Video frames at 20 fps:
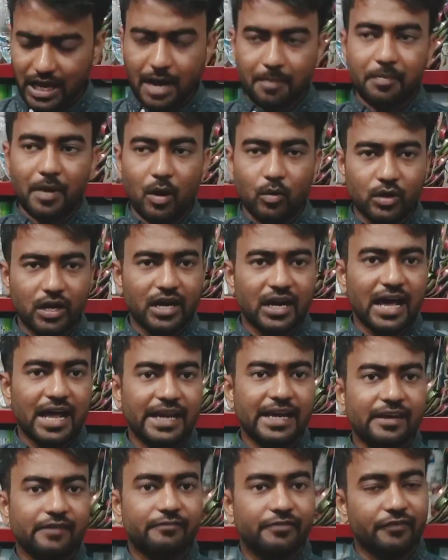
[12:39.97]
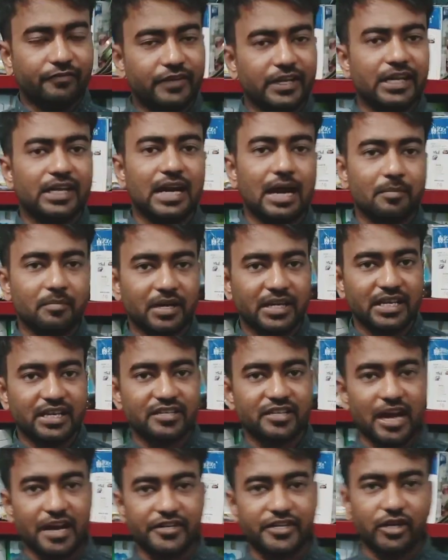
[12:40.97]
तो ये आप पाउडर डालें 50 ग्राम का
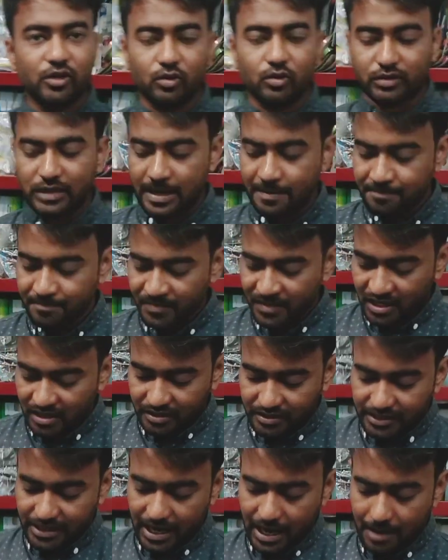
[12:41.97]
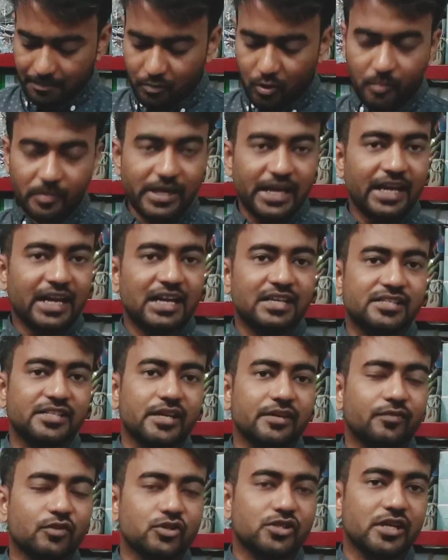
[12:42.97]
ये शाशी होता है ये आपको मिलेगा
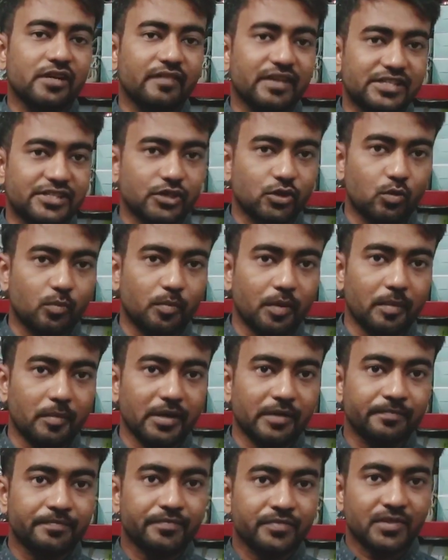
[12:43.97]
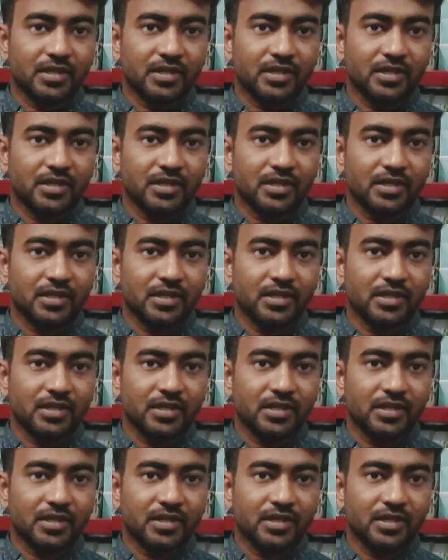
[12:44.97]
सिर्फ और सिर्फ अस्सी रुपए में